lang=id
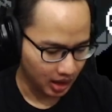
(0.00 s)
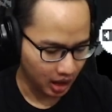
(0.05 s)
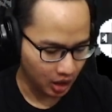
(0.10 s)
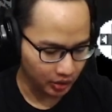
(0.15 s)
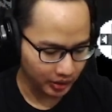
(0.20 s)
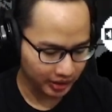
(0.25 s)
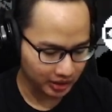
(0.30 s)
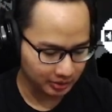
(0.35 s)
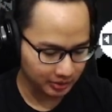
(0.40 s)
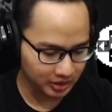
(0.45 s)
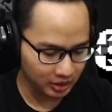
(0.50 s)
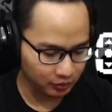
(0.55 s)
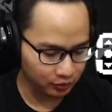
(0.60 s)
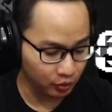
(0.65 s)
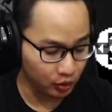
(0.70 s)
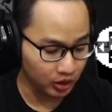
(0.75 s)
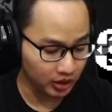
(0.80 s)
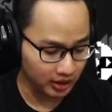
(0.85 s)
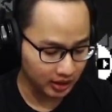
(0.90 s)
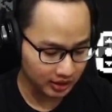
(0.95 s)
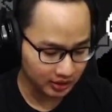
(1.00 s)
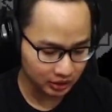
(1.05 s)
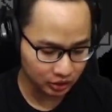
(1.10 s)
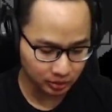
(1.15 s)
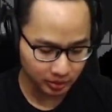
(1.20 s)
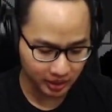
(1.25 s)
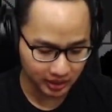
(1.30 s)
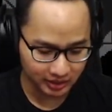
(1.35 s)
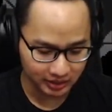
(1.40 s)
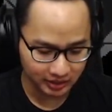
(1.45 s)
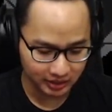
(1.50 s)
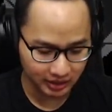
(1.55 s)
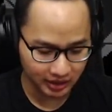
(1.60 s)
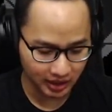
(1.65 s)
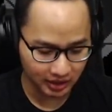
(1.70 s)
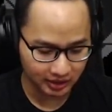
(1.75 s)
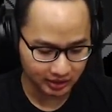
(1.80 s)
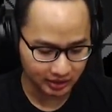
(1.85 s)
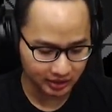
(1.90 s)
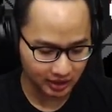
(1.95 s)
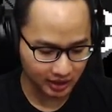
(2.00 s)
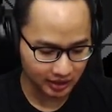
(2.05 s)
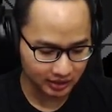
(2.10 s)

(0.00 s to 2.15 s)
Kalau enemy-nya full health Itu bakal critical kiranya